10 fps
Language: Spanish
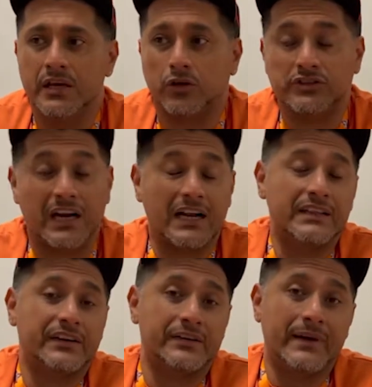y contra
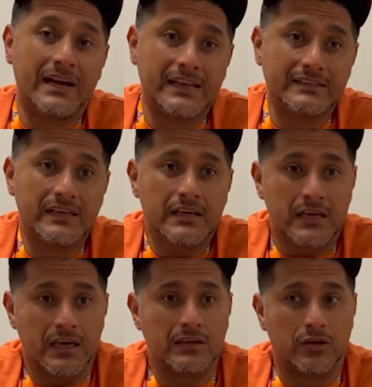grandes rivales,
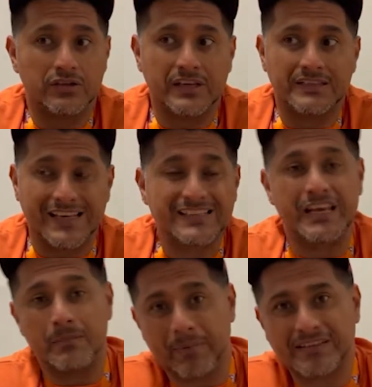entonces que
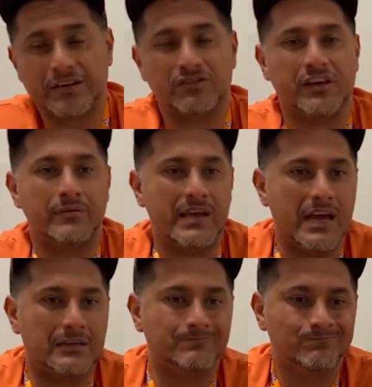siempre se nos
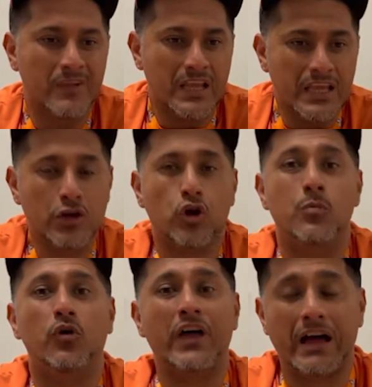habían
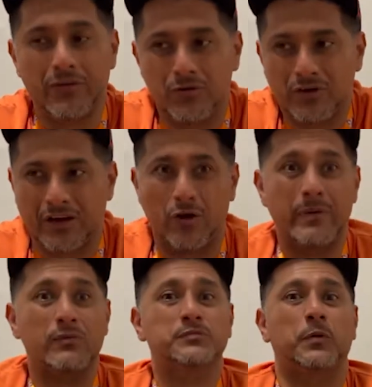incomodado, que no
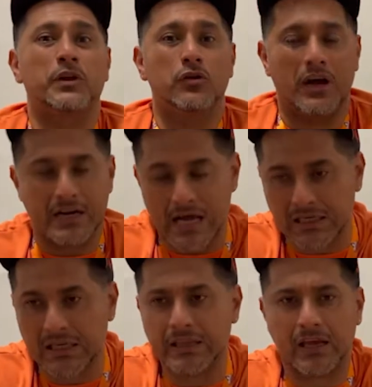habíamos podido
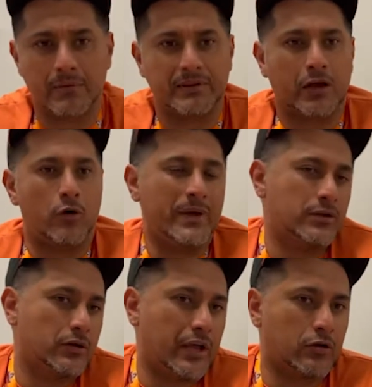ganarle. Déjame te
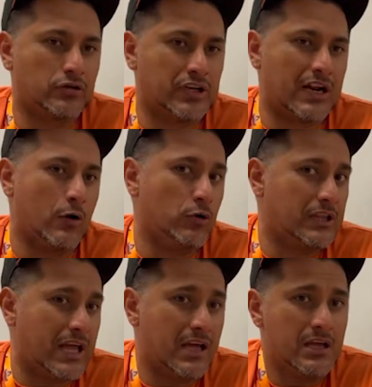comento que contra la
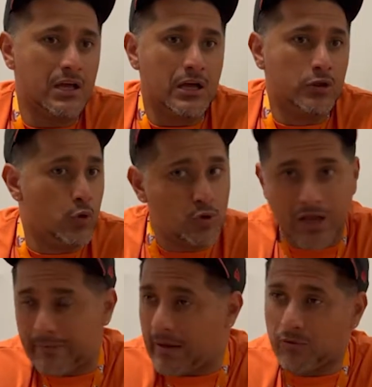UDLA
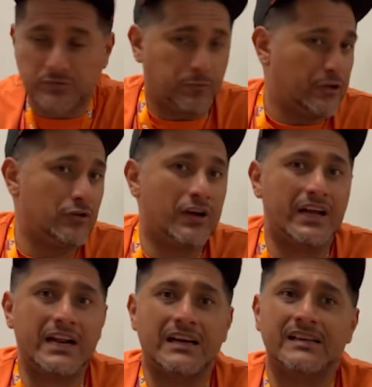nunca habíamos podido
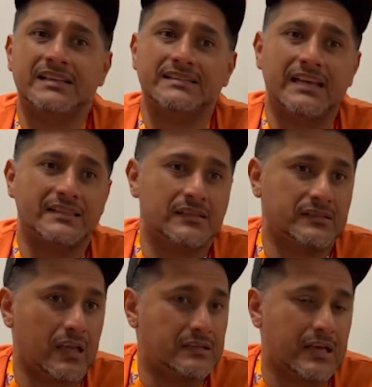ganarles desde hace
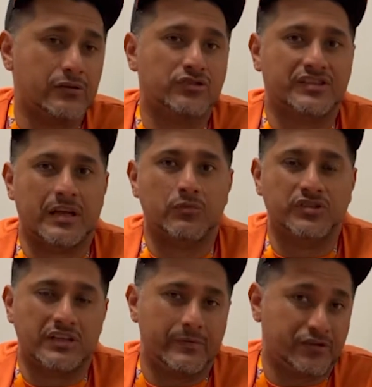seis años que
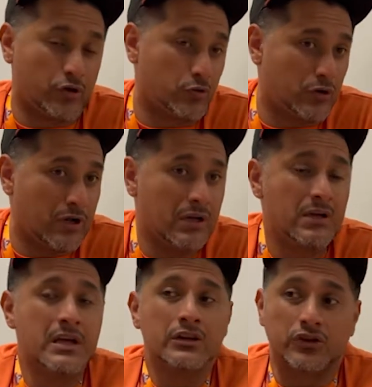estamos en División 1.
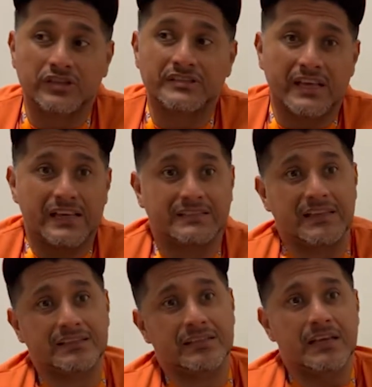Entonces
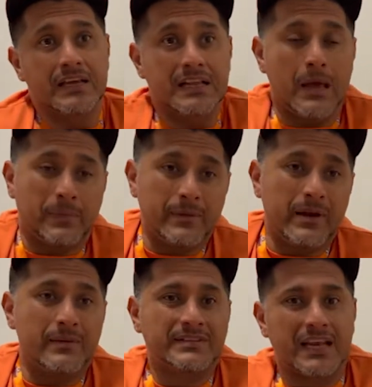esta es la
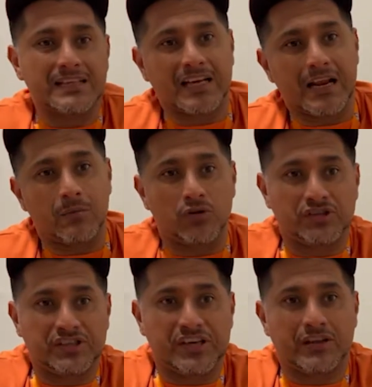primera vez que les
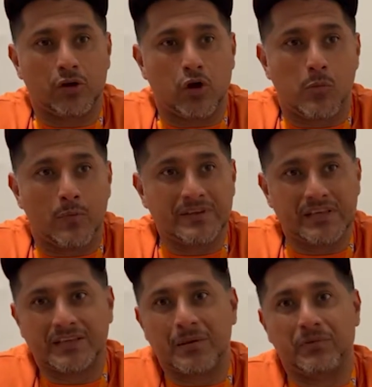ganamos y siendo como
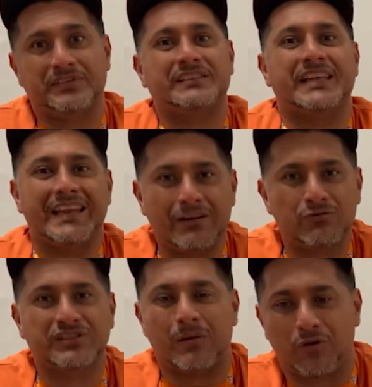visita, pues tiene
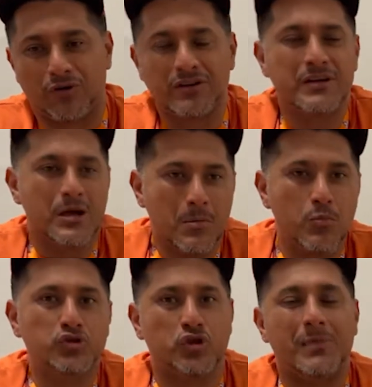un sabor
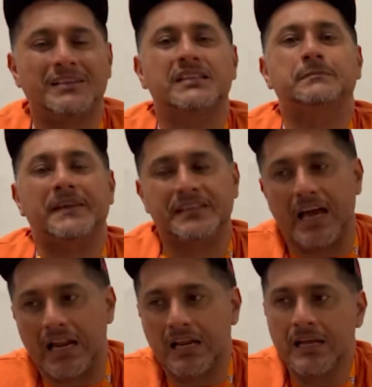mucho más
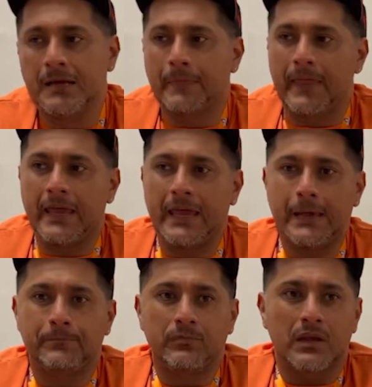especial.
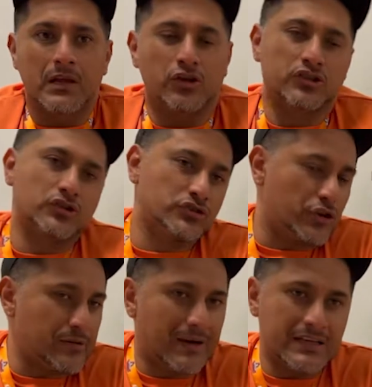Eh, los otros
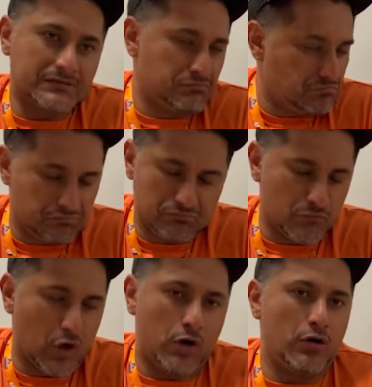dos rivales
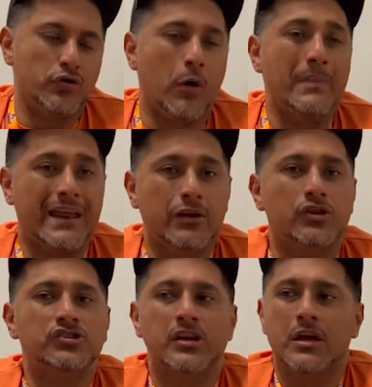no, no
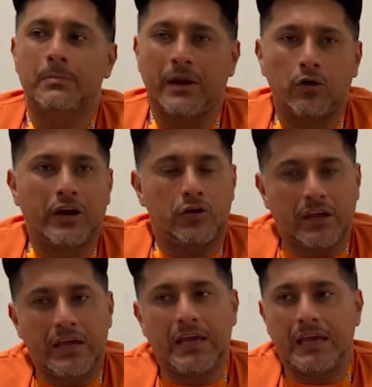menos, pero creo
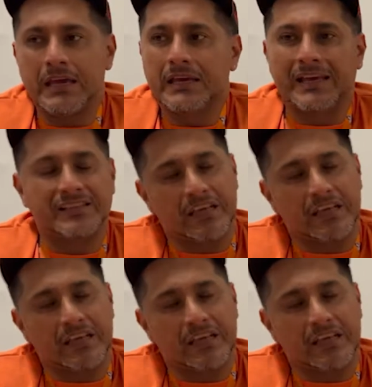que, que